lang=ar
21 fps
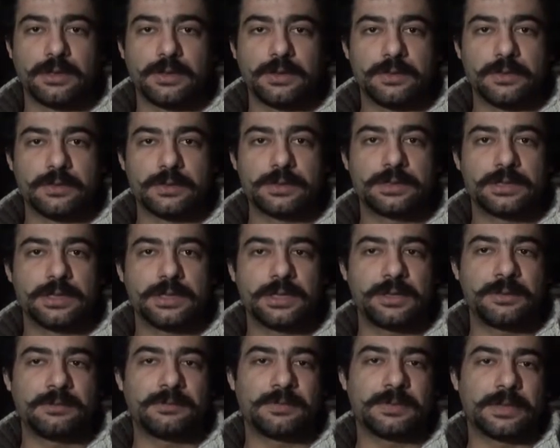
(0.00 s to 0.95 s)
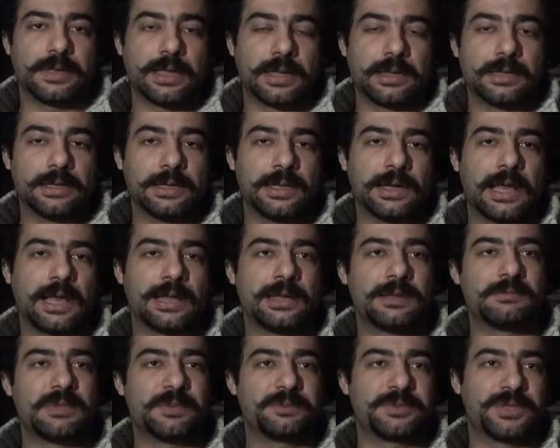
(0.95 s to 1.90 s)
انه انت ليه يعني ليه
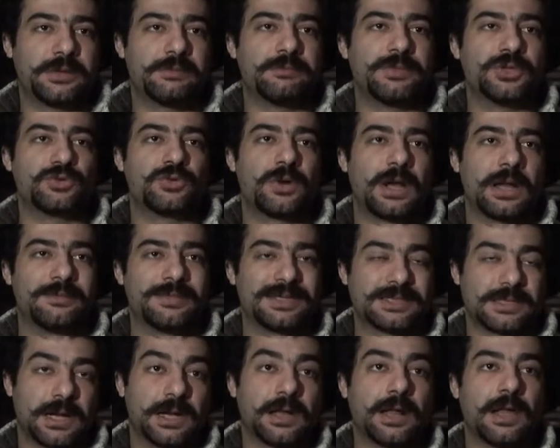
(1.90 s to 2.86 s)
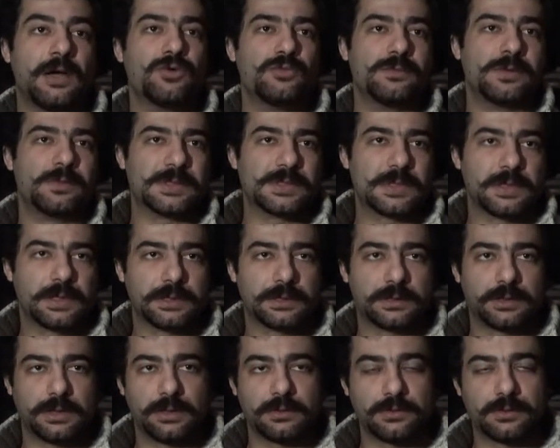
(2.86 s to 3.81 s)
العالم ما بتحب تروح على المسرح القومي مثلا
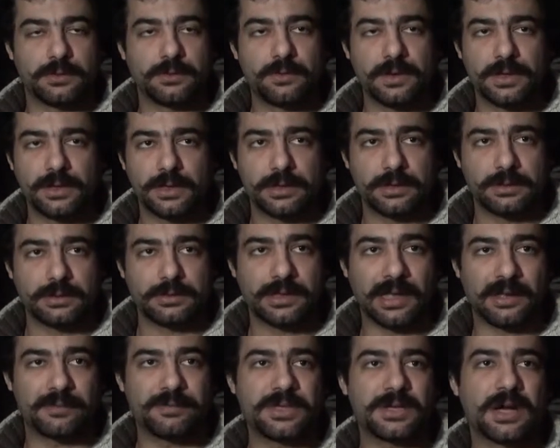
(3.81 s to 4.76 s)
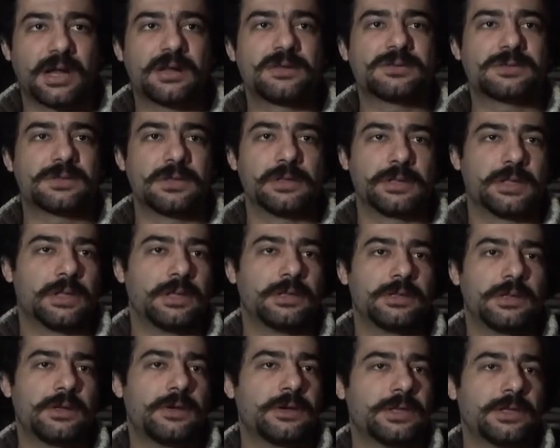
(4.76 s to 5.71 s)
لانه هو تعبير عن السلطه
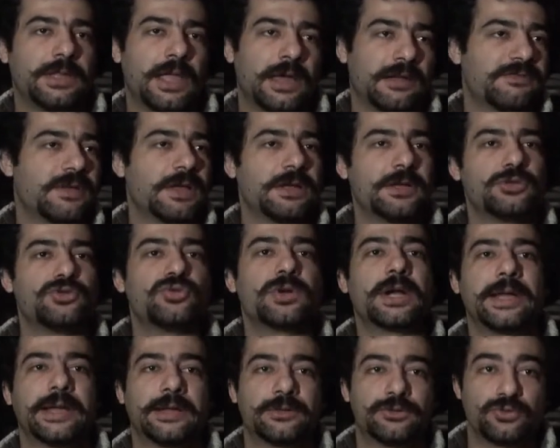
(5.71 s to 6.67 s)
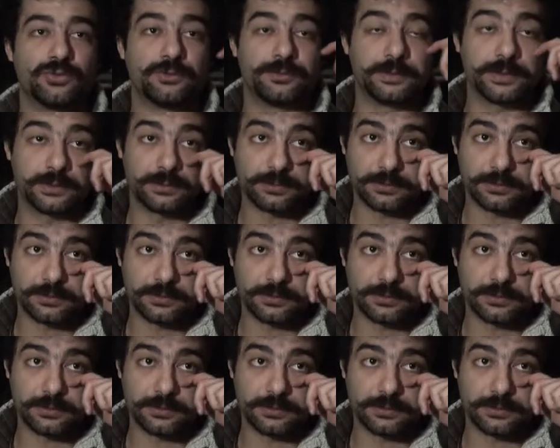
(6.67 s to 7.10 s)
انت اوريدي عرفانه شو رايحه تشوفي